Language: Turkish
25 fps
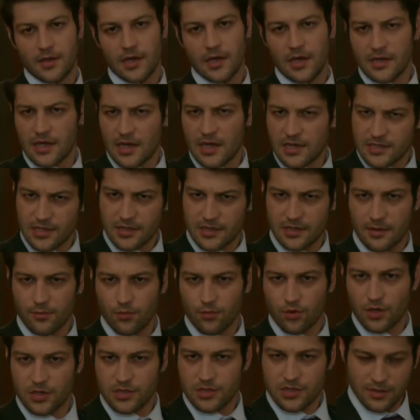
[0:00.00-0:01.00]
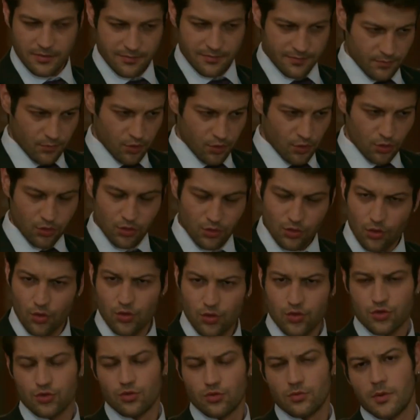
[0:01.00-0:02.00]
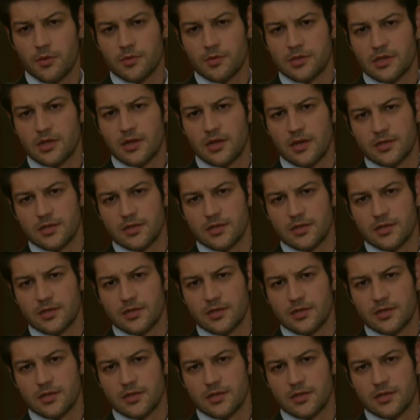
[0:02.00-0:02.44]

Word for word: Yani gerçekten bu gece bu konunun konuşulmaması